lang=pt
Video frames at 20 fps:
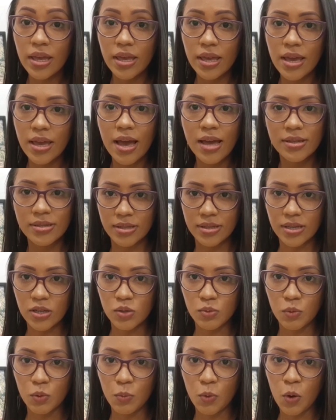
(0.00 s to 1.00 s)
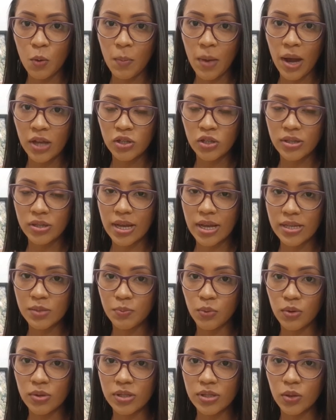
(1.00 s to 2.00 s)
e racismo por parte da
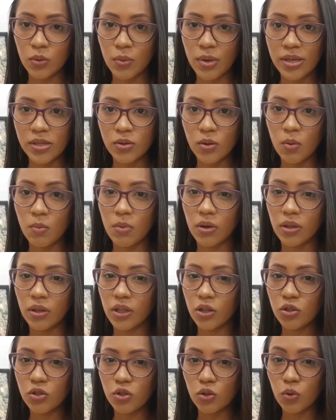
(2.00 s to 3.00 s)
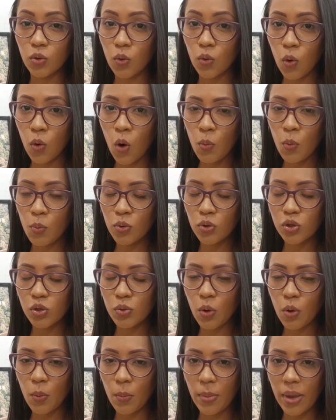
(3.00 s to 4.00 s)
esposa do ex-comandante do Corpo de
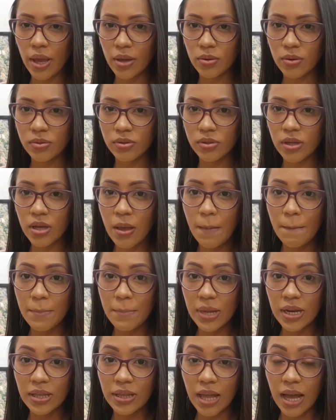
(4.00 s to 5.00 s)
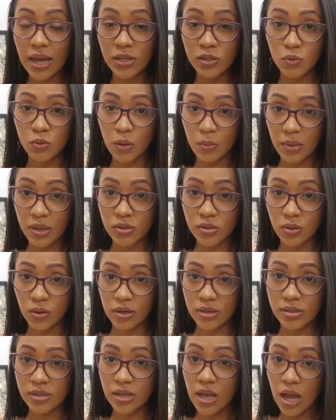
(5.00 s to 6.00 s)
Bombeiros Militares do
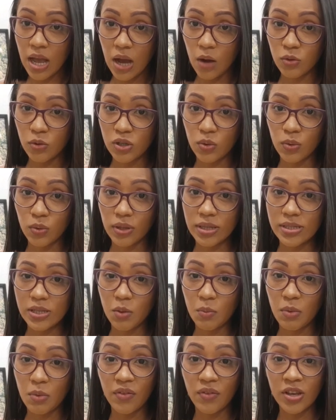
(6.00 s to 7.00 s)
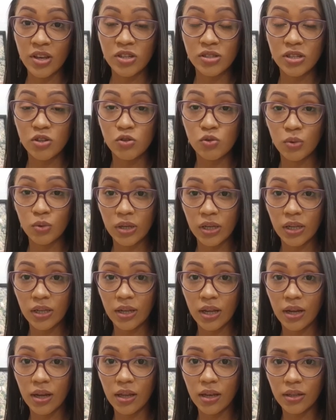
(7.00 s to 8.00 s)
Amazonas, onde acontecia uma festa
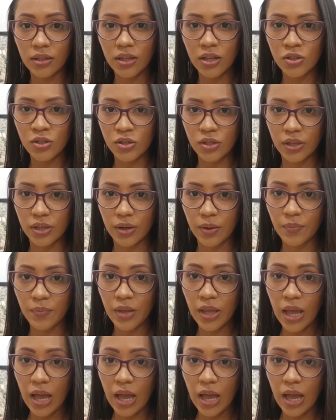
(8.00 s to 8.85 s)
junina clandestina.